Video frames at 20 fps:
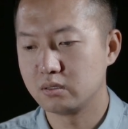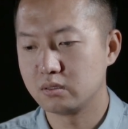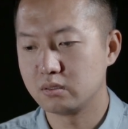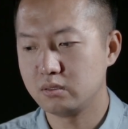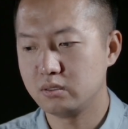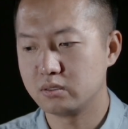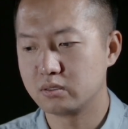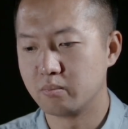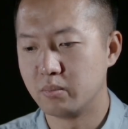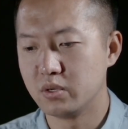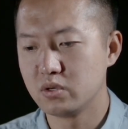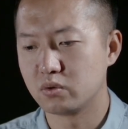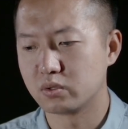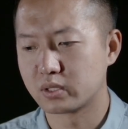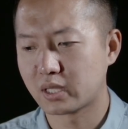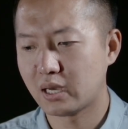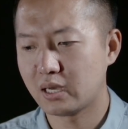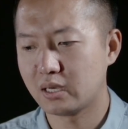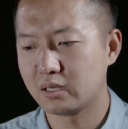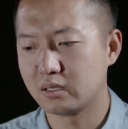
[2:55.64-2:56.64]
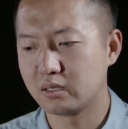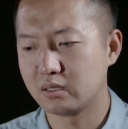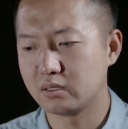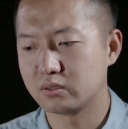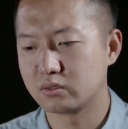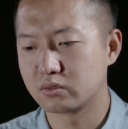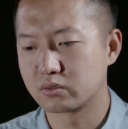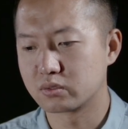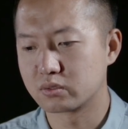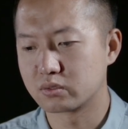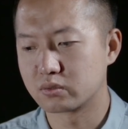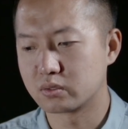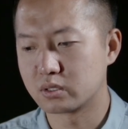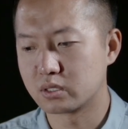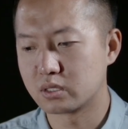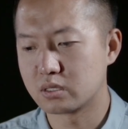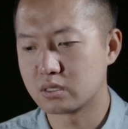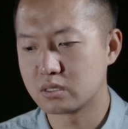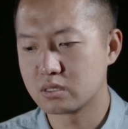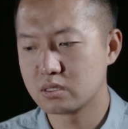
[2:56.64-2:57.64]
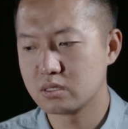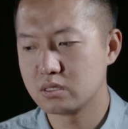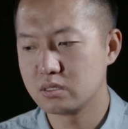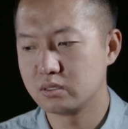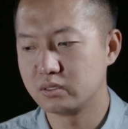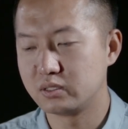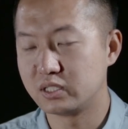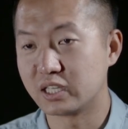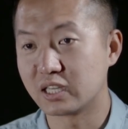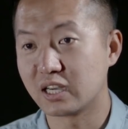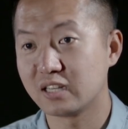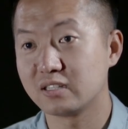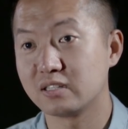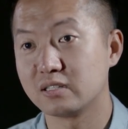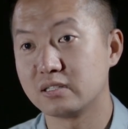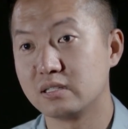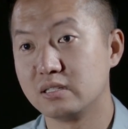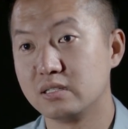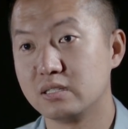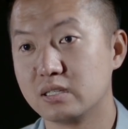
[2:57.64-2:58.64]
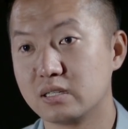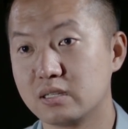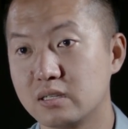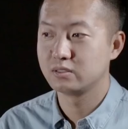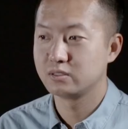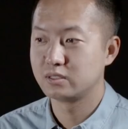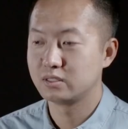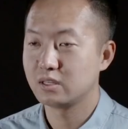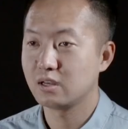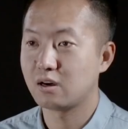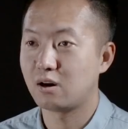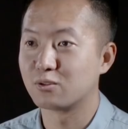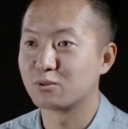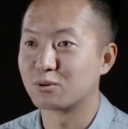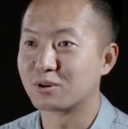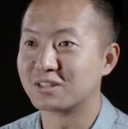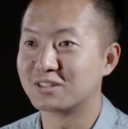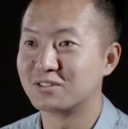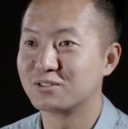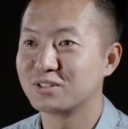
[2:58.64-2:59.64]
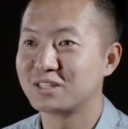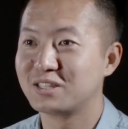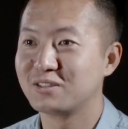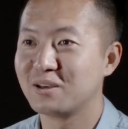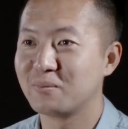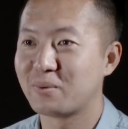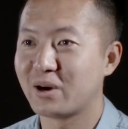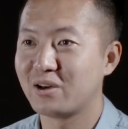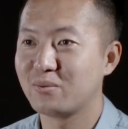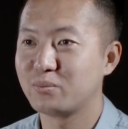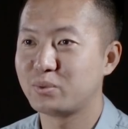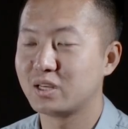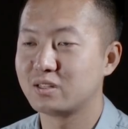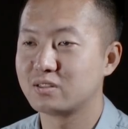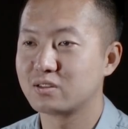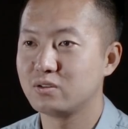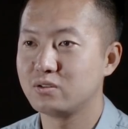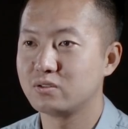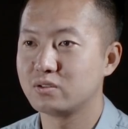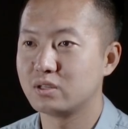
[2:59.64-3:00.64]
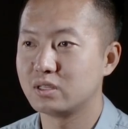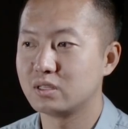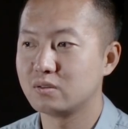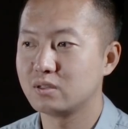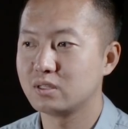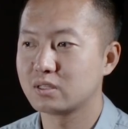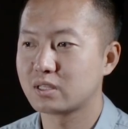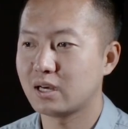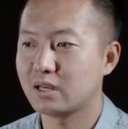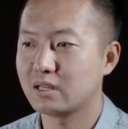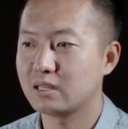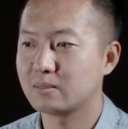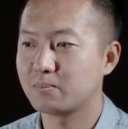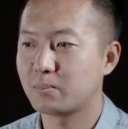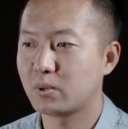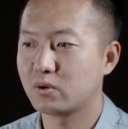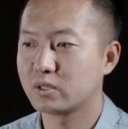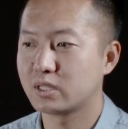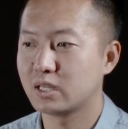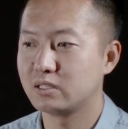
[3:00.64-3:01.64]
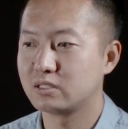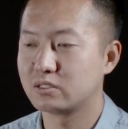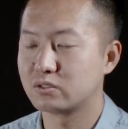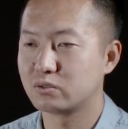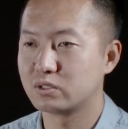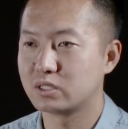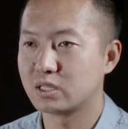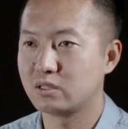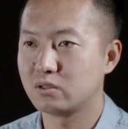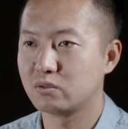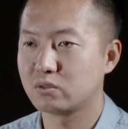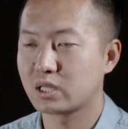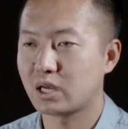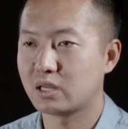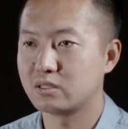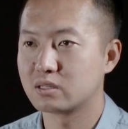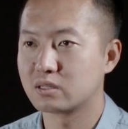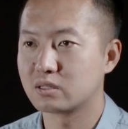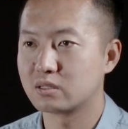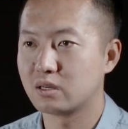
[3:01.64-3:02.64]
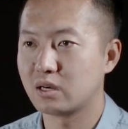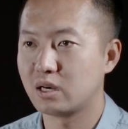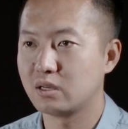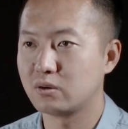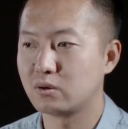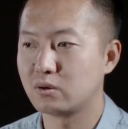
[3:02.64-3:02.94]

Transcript: 一直没有太，就是说。解开这个心结，现在好多了。其实现在拍完片之后呢，因为他包括他在镜头前那种坦诚啊，还